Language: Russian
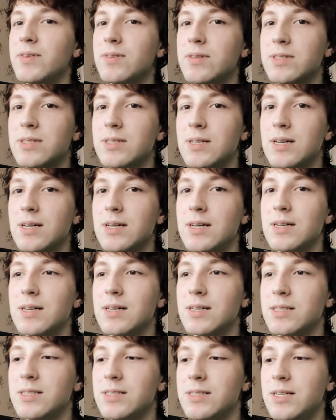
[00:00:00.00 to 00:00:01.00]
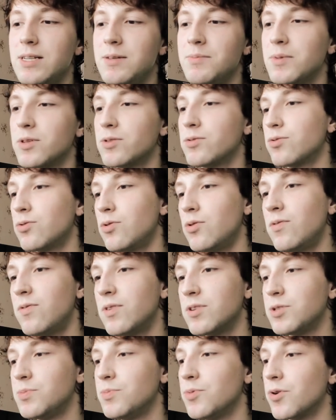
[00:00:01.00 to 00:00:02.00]
Появился стиль метро
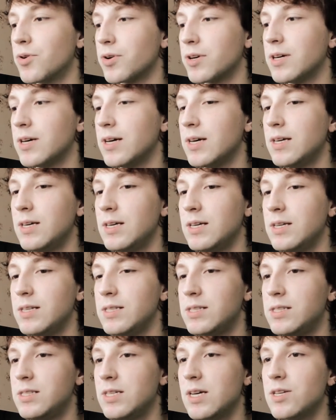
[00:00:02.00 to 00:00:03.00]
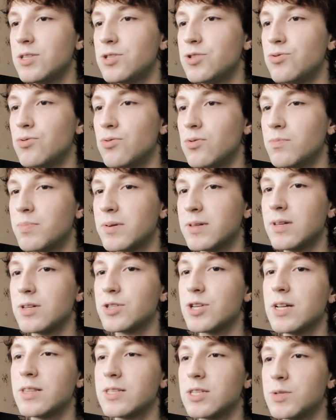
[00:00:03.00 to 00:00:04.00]
восьмерки, и здесь он
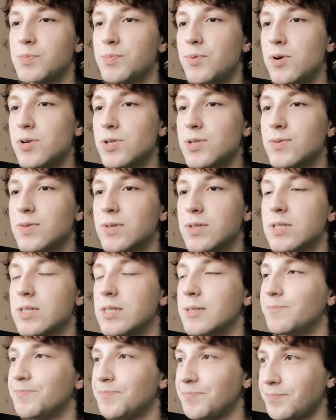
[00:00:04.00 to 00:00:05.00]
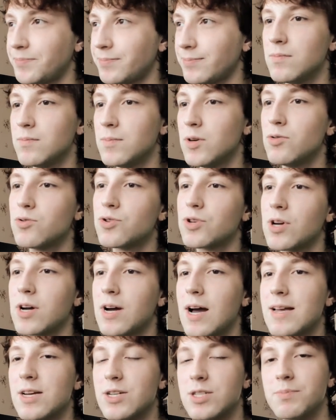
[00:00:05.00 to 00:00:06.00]
продолжает использоваться.
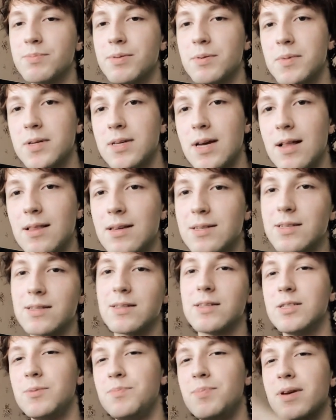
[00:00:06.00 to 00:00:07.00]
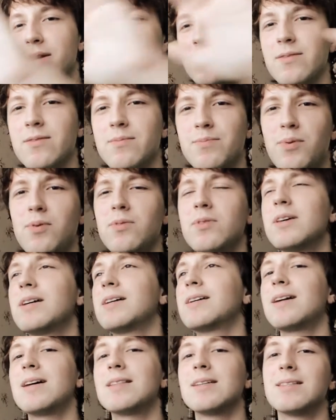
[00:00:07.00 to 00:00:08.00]
Менюшка, конечно, поменялась, это теперь не полный
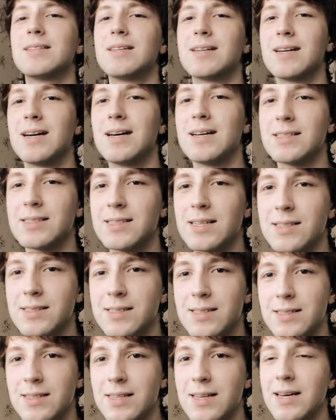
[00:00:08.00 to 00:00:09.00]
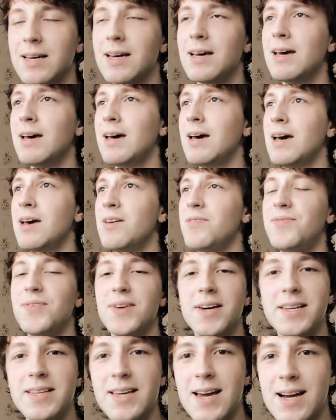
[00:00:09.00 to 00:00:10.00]
экран, а такая сенсорная
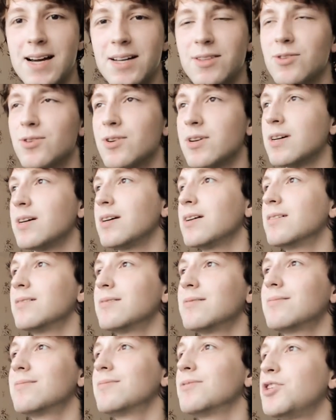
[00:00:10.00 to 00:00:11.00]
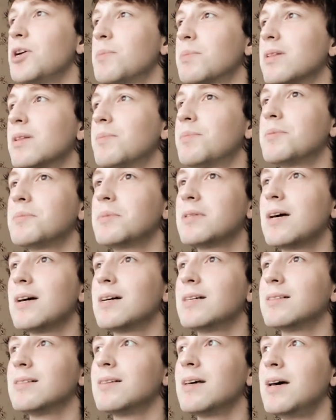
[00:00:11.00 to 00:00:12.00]
фигня, которая чем-то
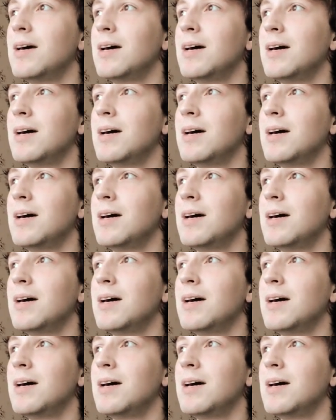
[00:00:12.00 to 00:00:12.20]
напоминает